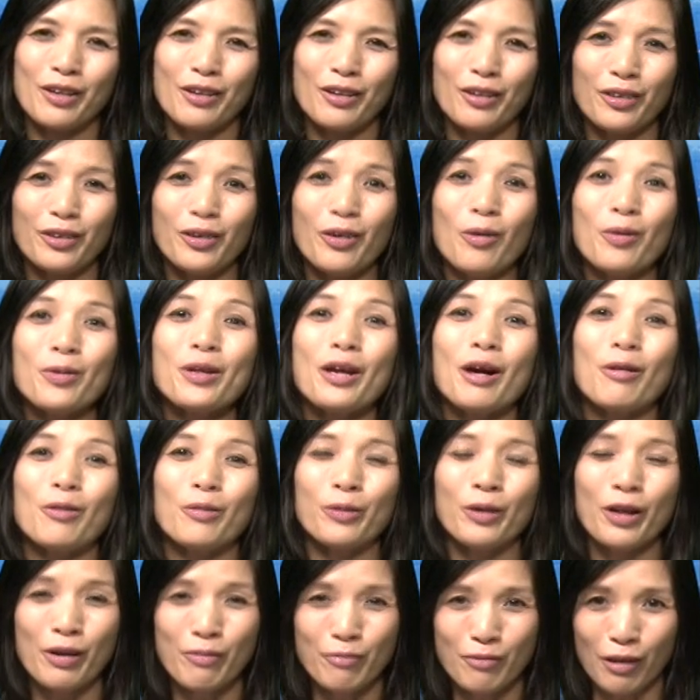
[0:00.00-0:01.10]
uh, đổ dầu
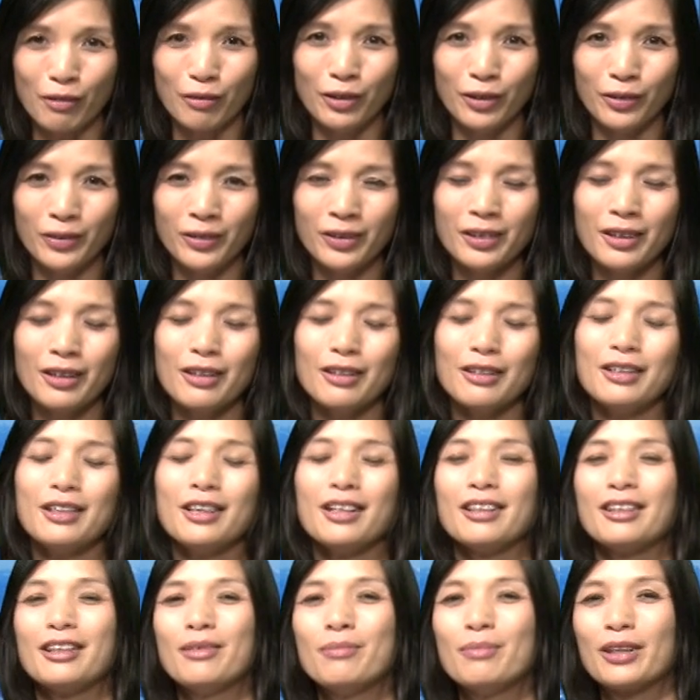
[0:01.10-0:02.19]
thêm vào lửa đó
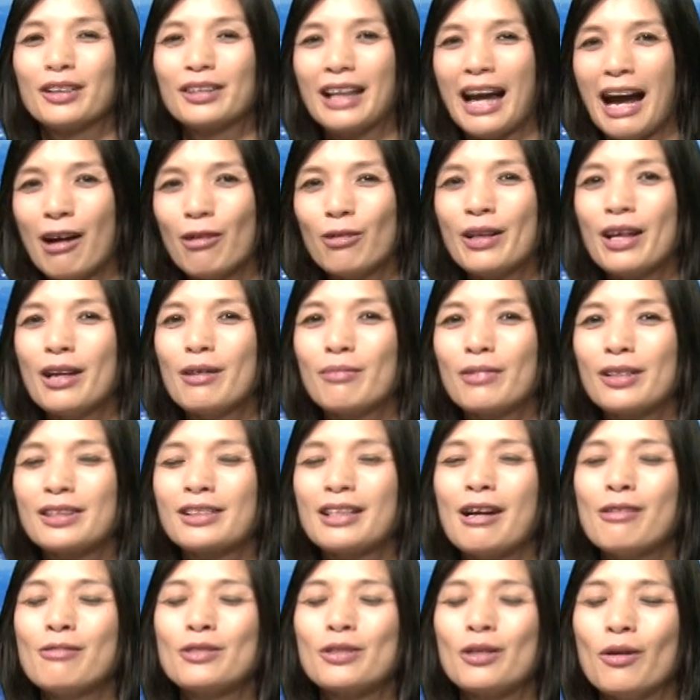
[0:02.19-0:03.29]
để mà tạo thêm cái xáo